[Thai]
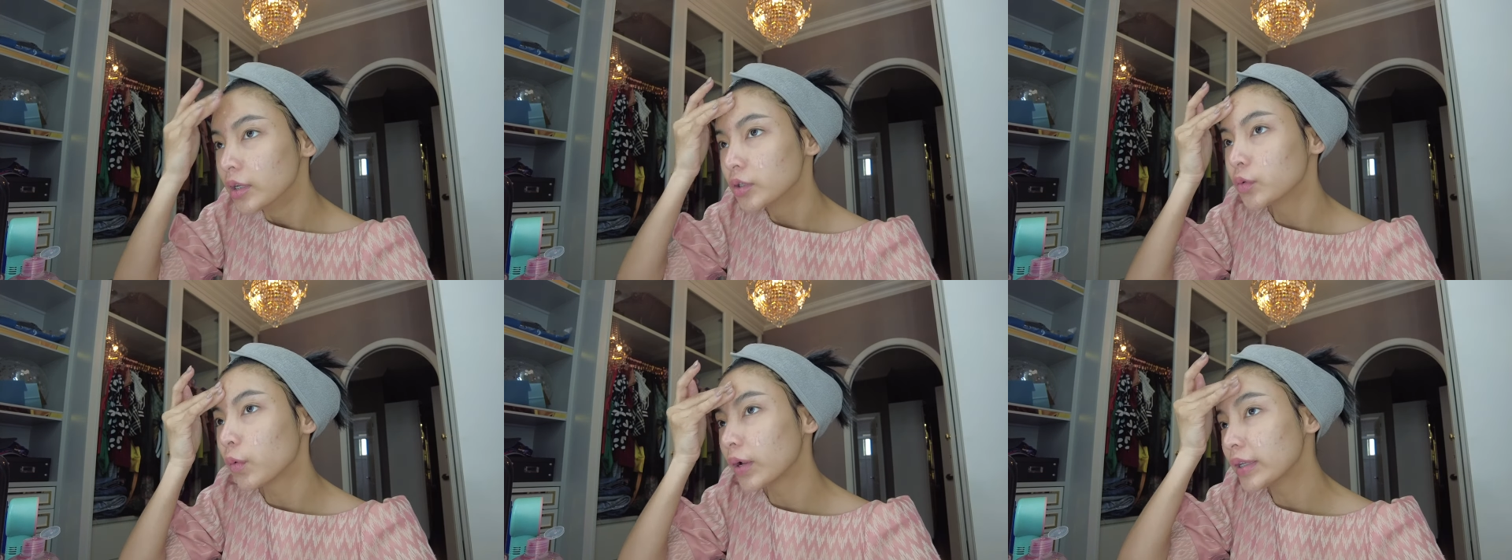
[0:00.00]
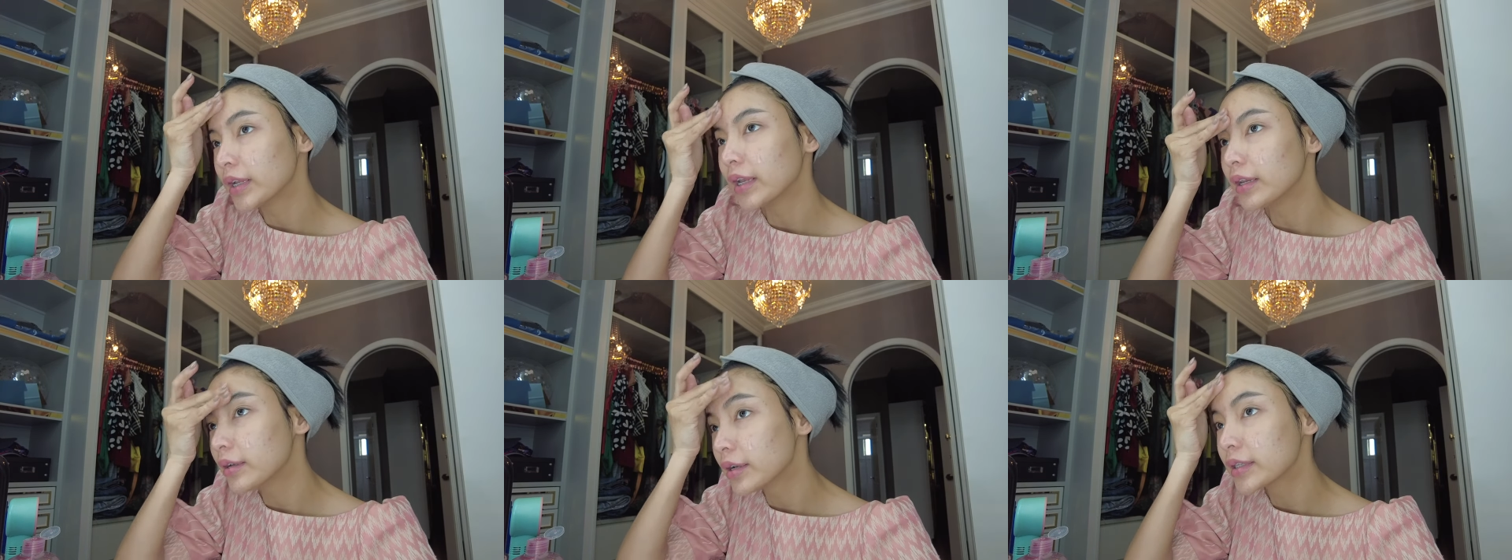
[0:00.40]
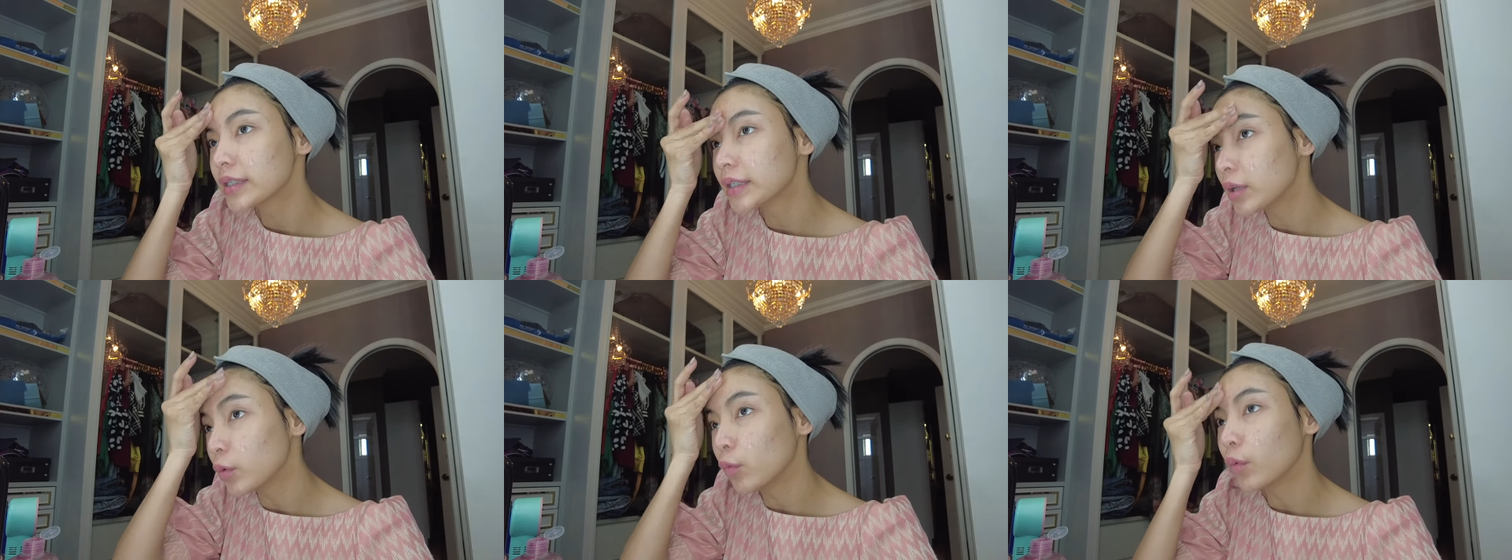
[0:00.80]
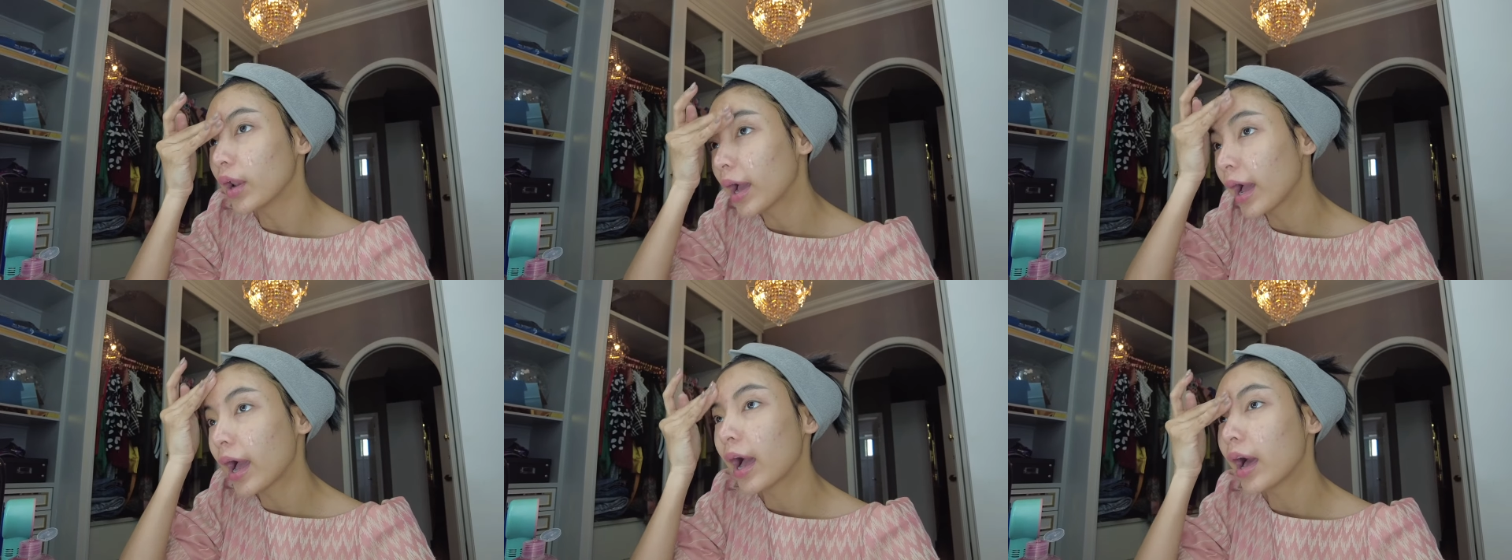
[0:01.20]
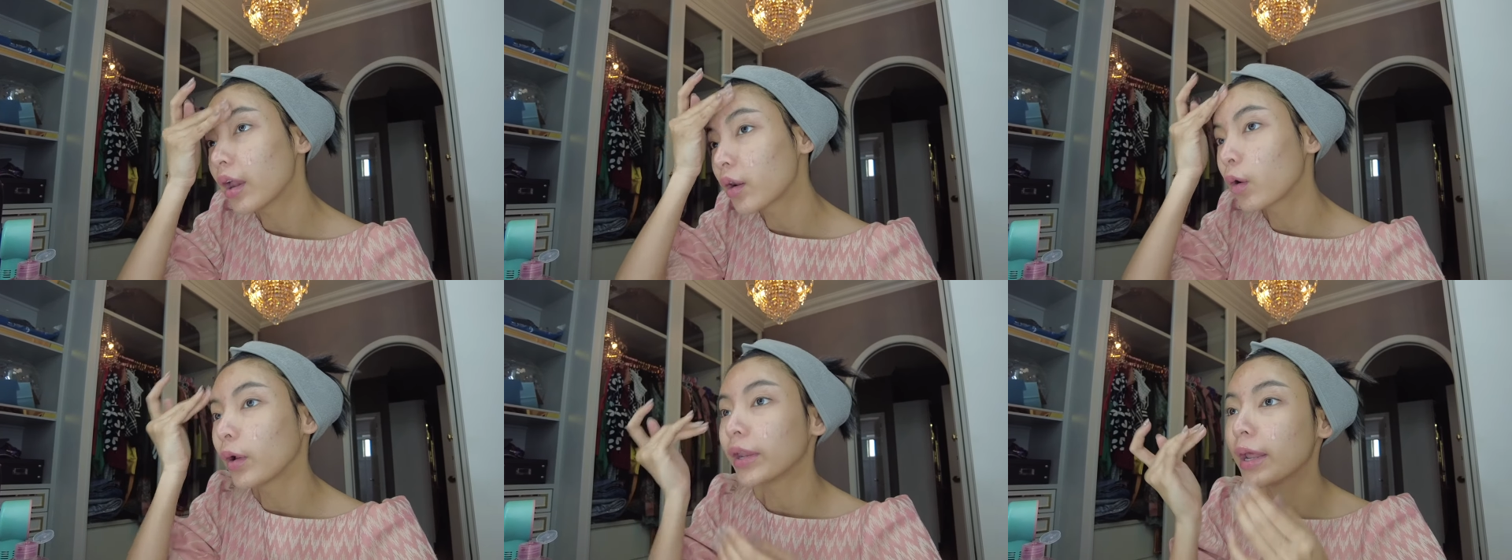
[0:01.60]
ช่วยในเรื่องสิวนะคะ
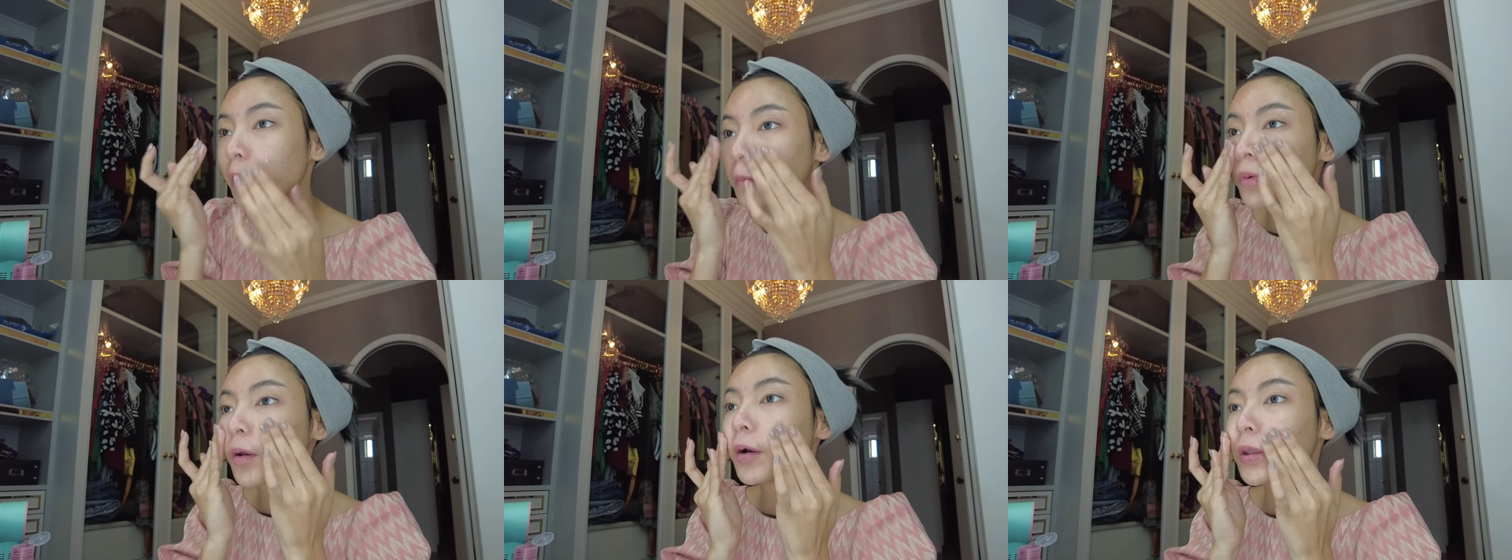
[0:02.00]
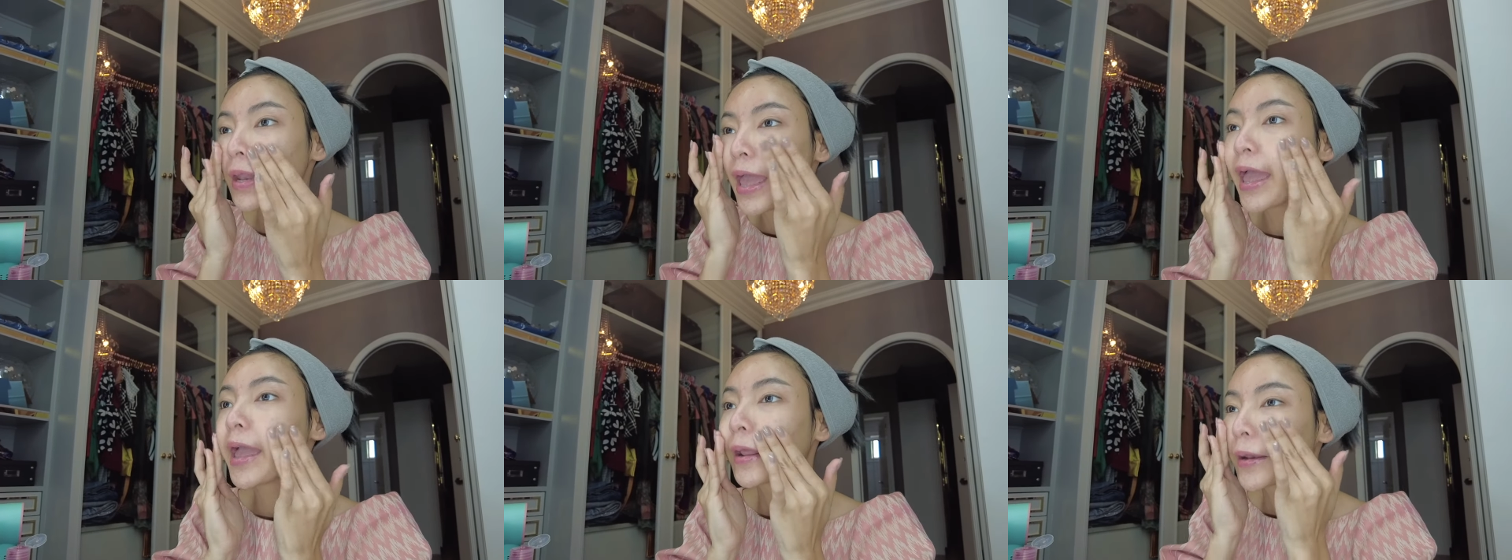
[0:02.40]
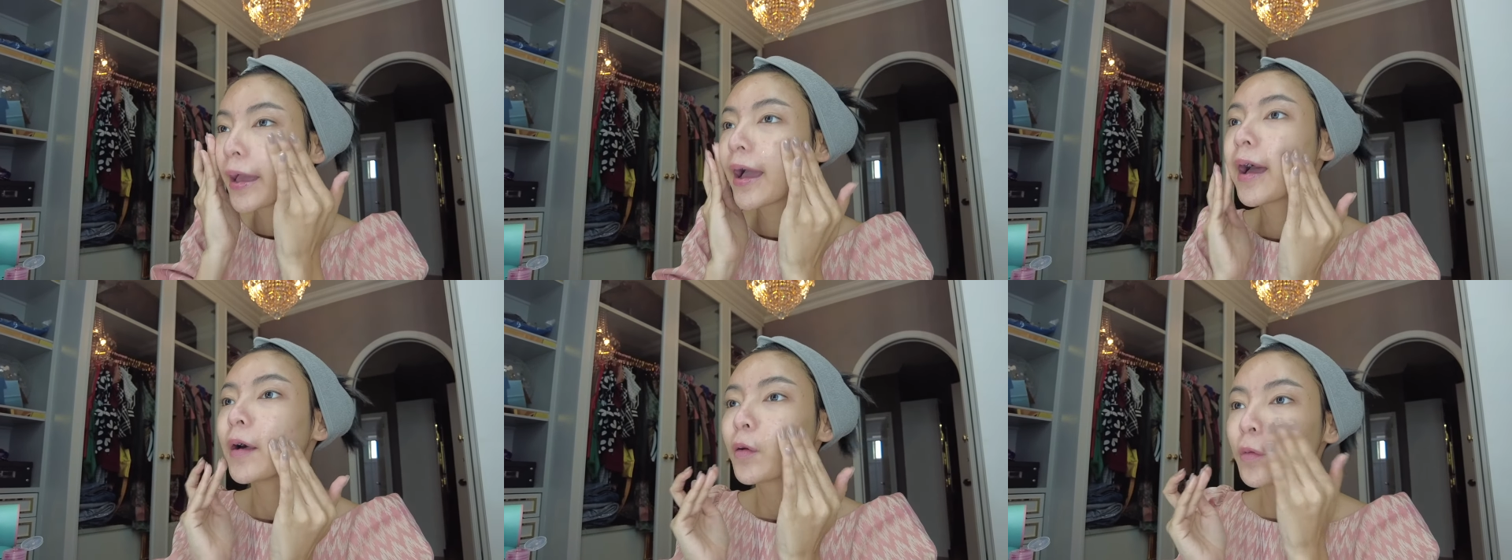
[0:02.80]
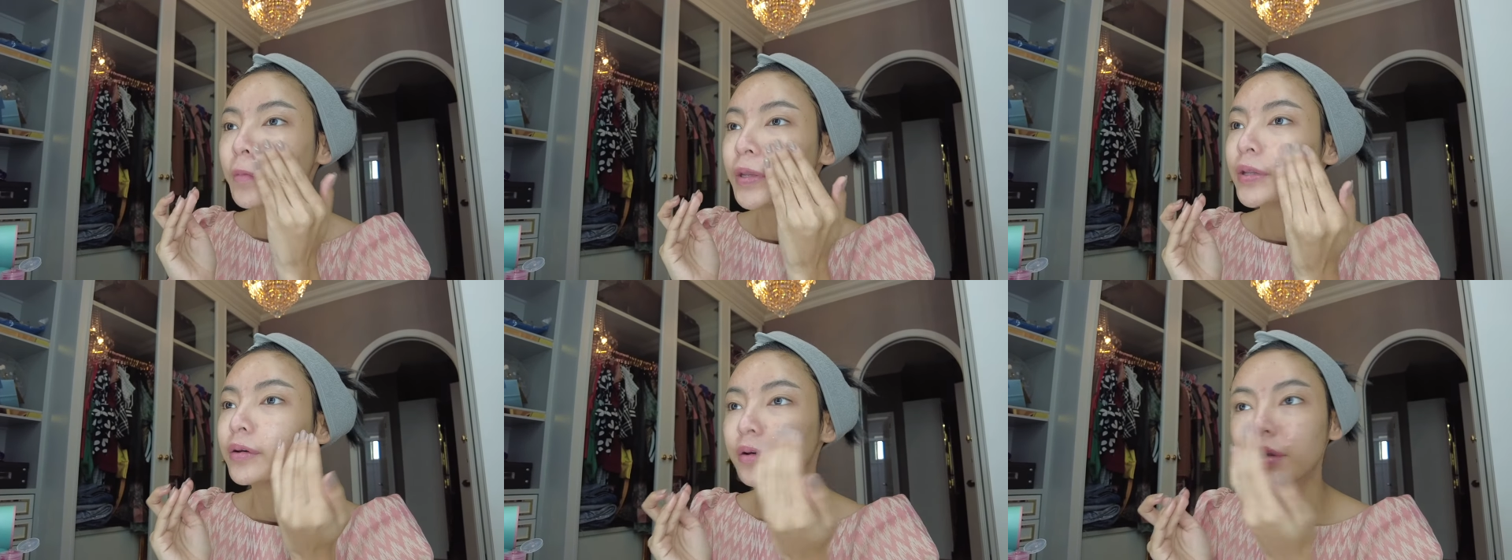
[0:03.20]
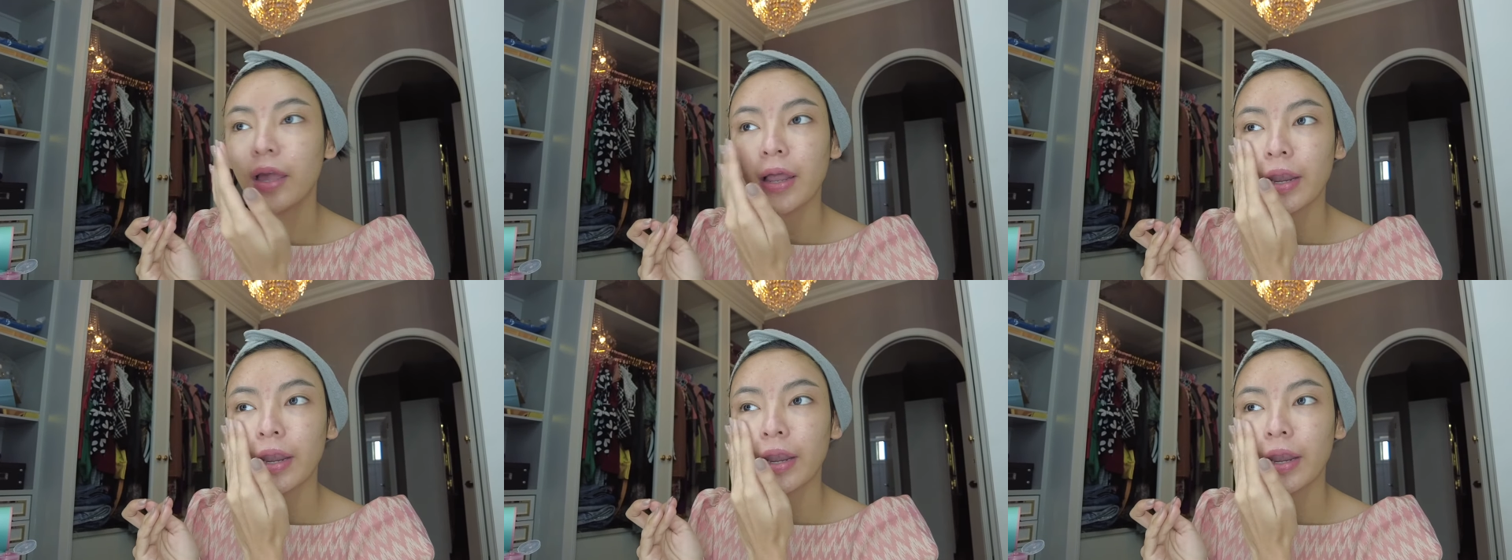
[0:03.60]
รอยดำรอยแดงนะคะรวมไปถึง